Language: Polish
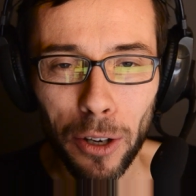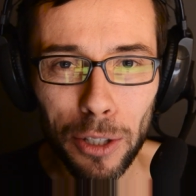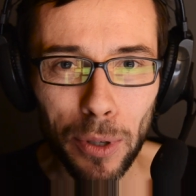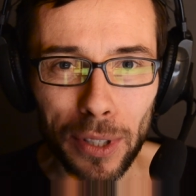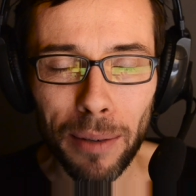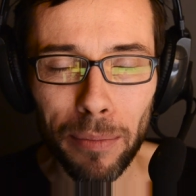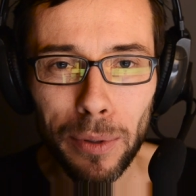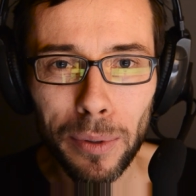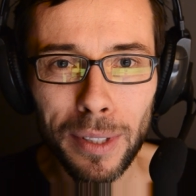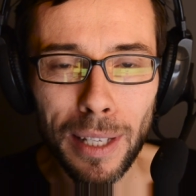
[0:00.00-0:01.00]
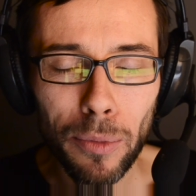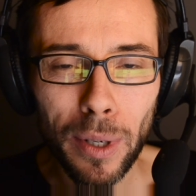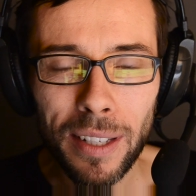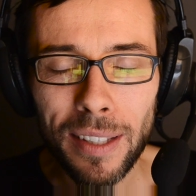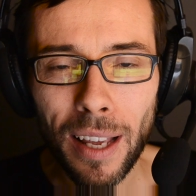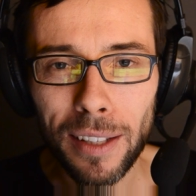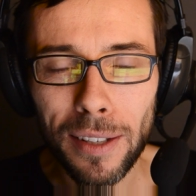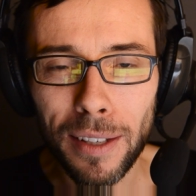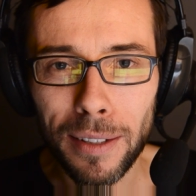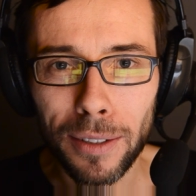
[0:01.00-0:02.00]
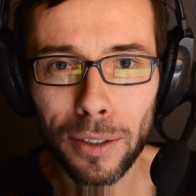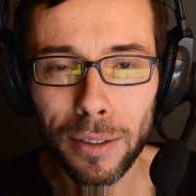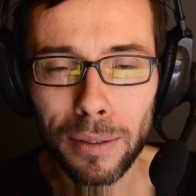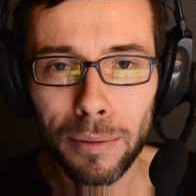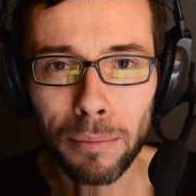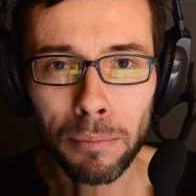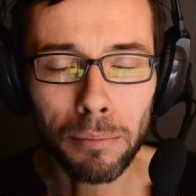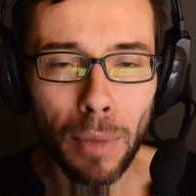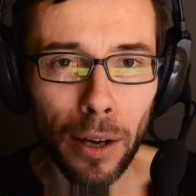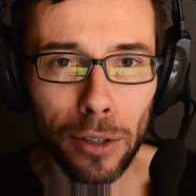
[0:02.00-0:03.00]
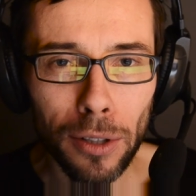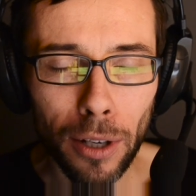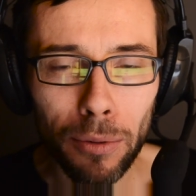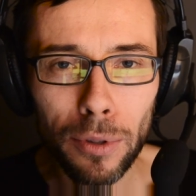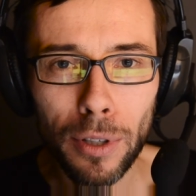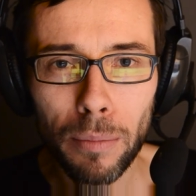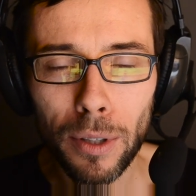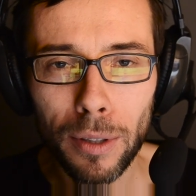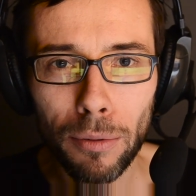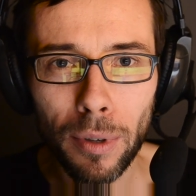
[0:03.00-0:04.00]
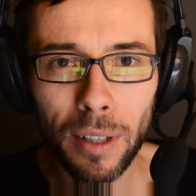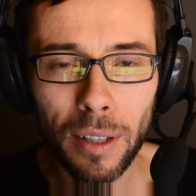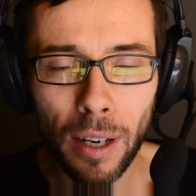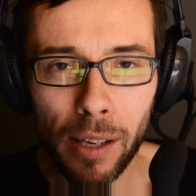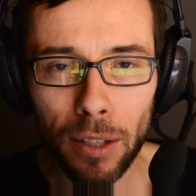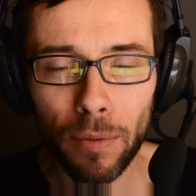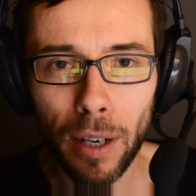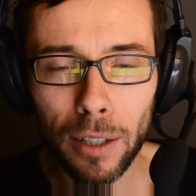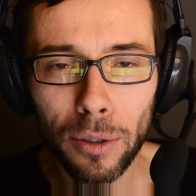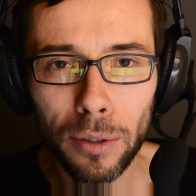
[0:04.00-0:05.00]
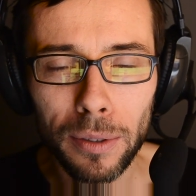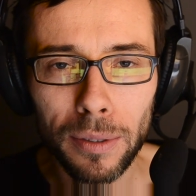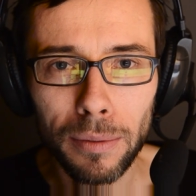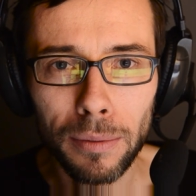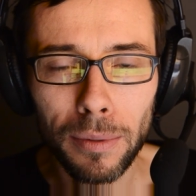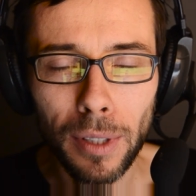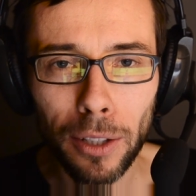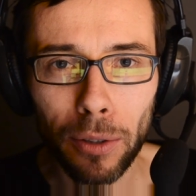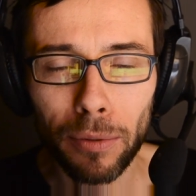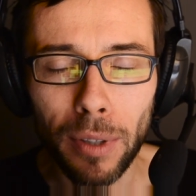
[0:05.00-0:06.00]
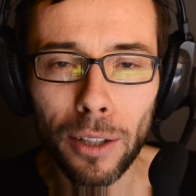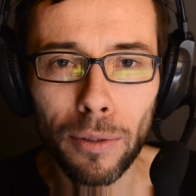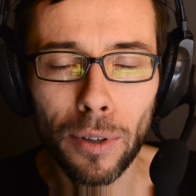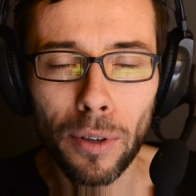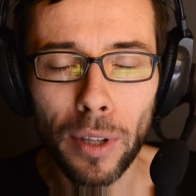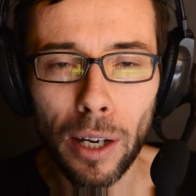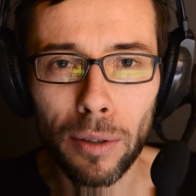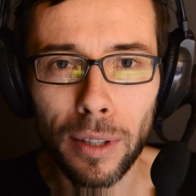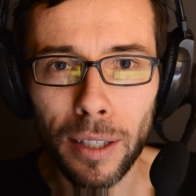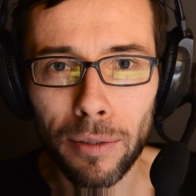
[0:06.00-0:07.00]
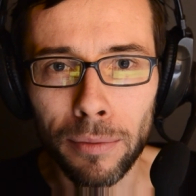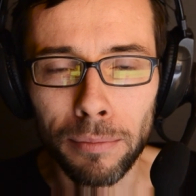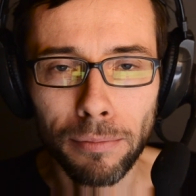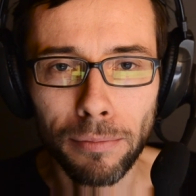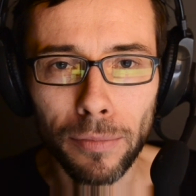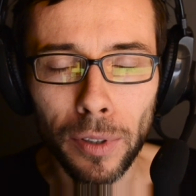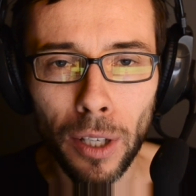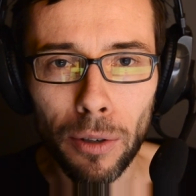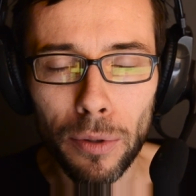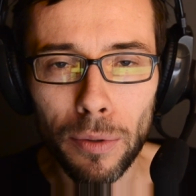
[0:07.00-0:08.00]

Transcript: Chodzi mi o samą, samą realizację. Czy miałaś taką osobę, która realizowała to? Jak to, jak to wyglądało tak w mm, tak, kilku tak.